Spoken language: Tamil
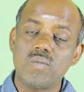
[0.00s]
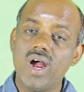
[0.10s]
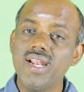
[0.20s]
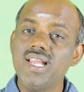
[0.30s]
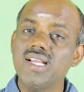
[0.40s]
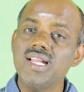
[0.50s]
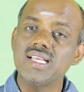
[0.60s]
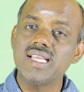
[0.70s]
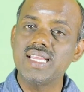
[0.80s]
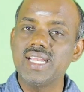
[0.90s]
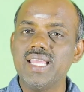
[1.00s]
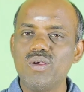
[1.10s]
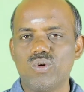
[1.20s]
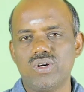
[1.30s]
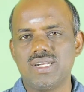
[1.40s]
மாநிலங்களுக்கு இடையே
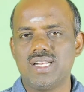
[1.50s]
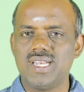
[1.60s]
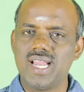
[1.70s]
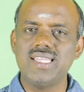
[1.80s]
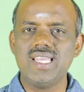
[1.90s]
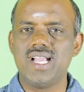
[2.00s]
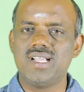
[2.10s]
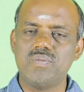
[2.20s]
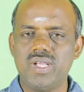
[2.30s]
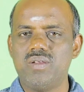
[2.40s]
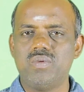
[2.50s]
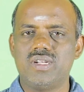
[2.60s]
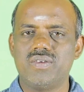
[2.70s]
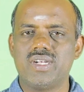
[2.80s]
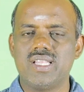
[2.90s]
ஓடுகின்ற நதியாக பெயர்
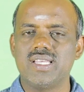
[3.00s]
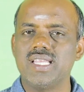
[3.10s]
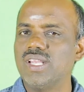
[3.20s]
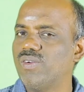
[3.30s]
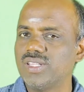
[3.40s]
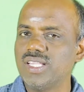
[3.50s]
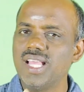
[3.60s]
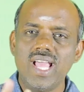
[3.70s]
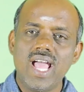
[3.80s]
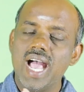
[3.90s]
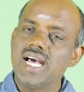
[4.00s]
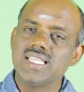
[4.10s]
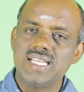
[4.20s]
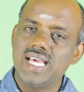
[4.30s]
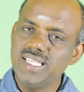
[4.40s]
பெற்றுவிட்டது இன்னும் வந்து
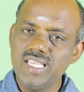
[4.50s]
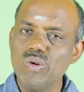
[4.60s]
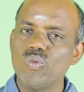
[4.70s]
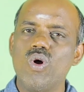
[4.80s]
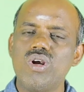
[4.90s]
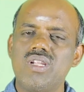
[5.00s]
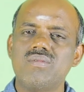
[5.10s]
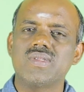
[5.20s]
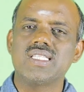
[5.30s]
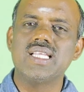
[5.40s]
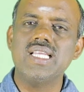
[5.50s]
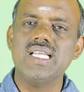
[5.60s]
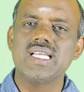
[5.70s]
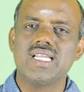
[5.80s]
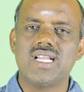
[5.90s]
அது நதியின் ஓட்டம் வந்து
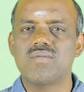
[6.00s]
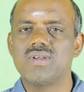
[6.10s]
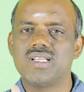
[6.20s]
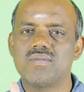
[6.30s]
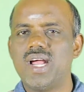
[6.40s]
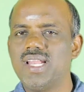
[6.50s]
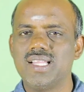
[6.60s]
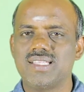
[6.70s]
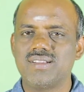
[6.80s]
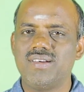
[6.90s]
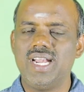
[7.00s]
நம்ம மாநிலத்துக்கு